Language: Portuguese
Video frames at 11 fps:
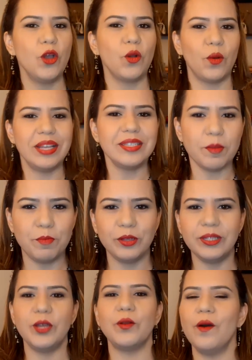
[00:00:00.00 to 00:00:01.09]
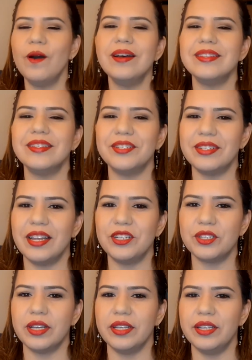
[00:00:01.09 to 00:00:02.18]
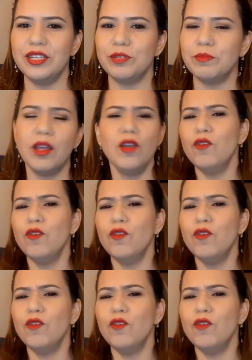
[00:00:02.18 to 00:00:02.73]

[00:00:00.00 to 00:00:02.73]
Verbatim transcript: com essa poderosa ginástica íntima.